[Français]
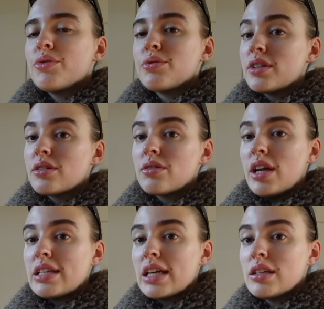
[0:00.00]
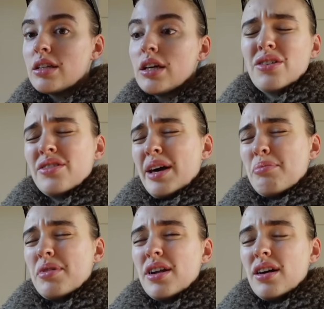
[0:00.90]
Beauty Collagen. Il y en a
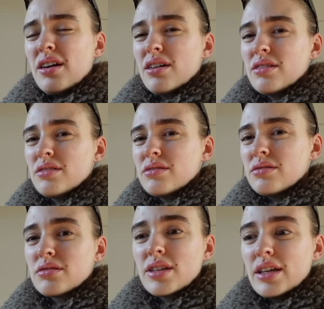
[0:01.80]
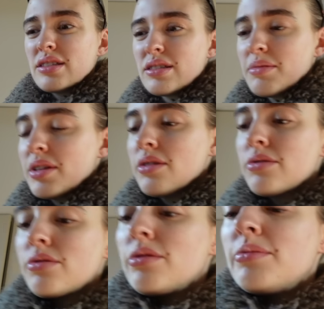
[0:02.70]
plein euh, qui existent maintenant
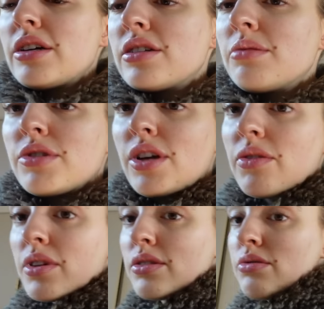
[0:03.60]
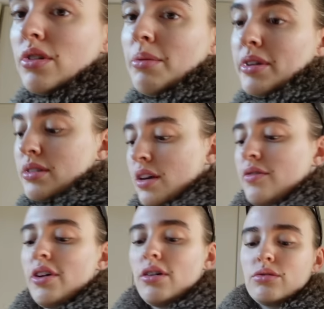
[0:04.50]
sur le marché. Moi j'avais pris celui-là parce qu'il y
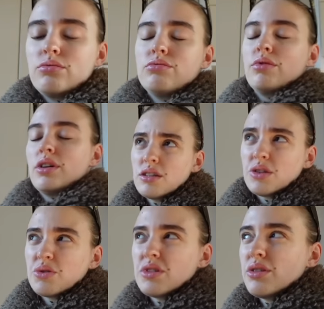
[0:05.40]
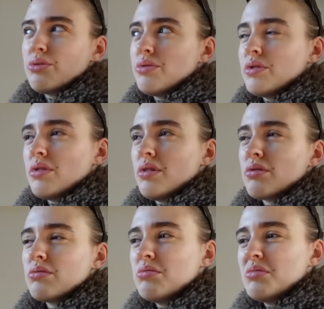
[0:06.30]
avait un goût et j'ai aussi celui sans
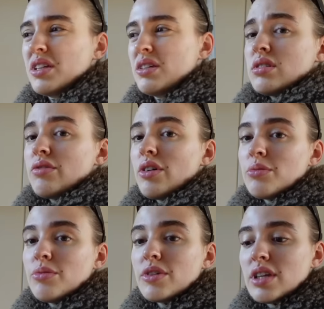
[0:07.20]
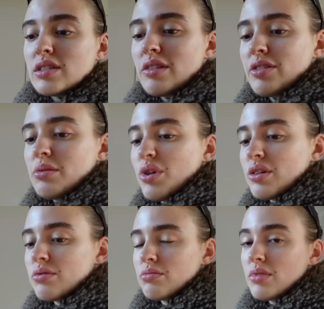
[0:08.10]
goût mais des fois au moins ça ça fait une
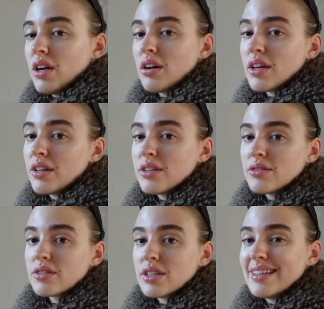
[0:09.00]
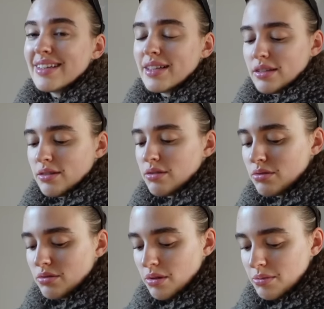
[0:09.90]
boisson. Alors il y a des gens qui détestent le
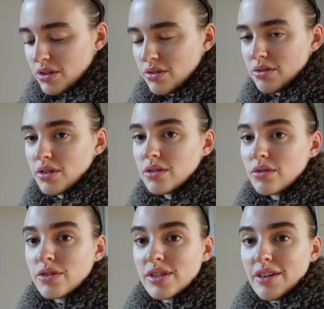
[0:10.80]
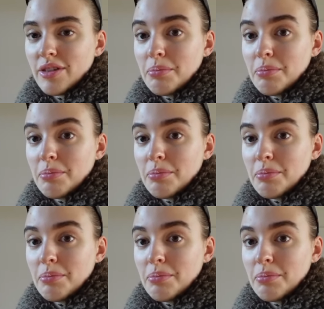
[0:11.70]
goût en mode euh, ils trouvent que ça fait